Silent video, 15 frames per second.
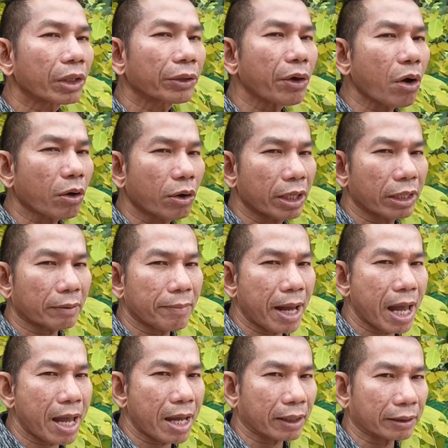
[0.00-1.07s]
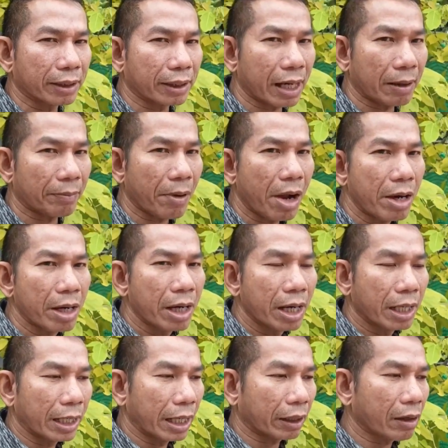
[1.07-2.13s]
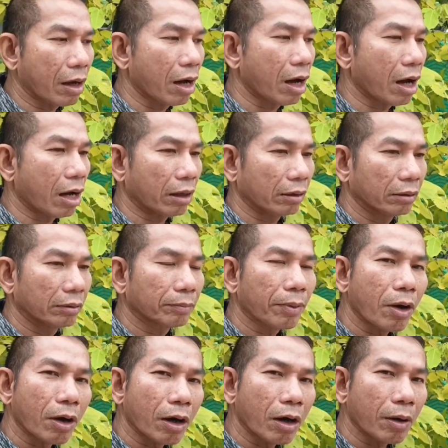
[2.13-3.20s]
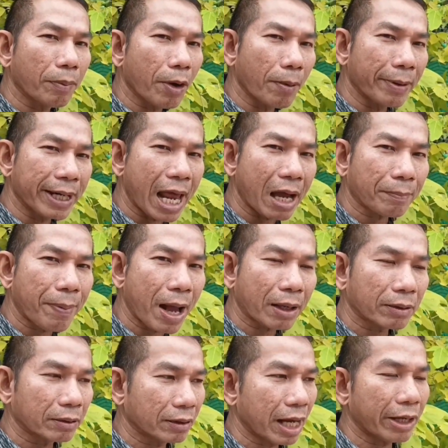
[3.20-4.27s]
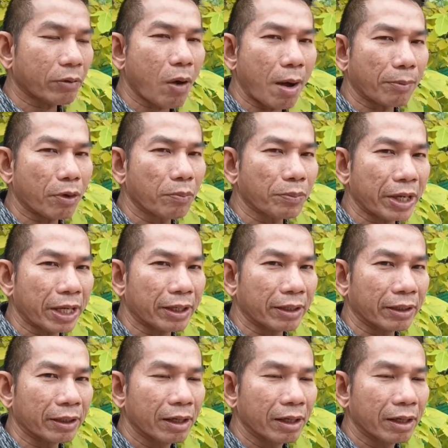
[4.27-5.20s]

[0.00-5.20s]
ดอกเขาเล็กมากนะครับ แล้วก็พอพอมานั่งพักให้ความร่มเย็น